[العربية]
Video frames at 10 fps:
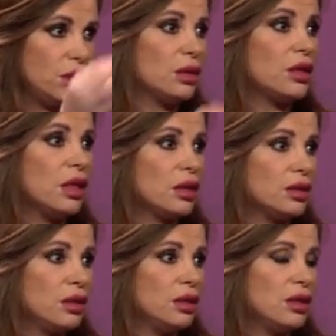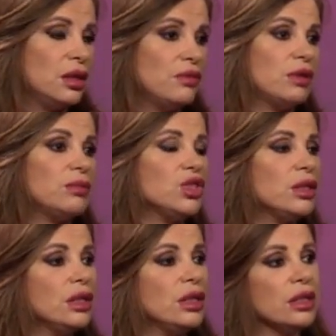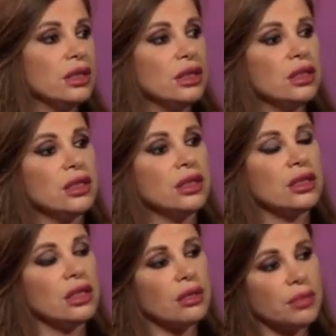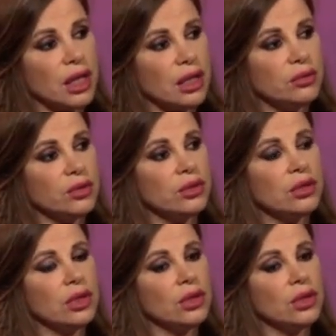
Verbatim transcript: يظهر فمشان هيك يختار بقلبه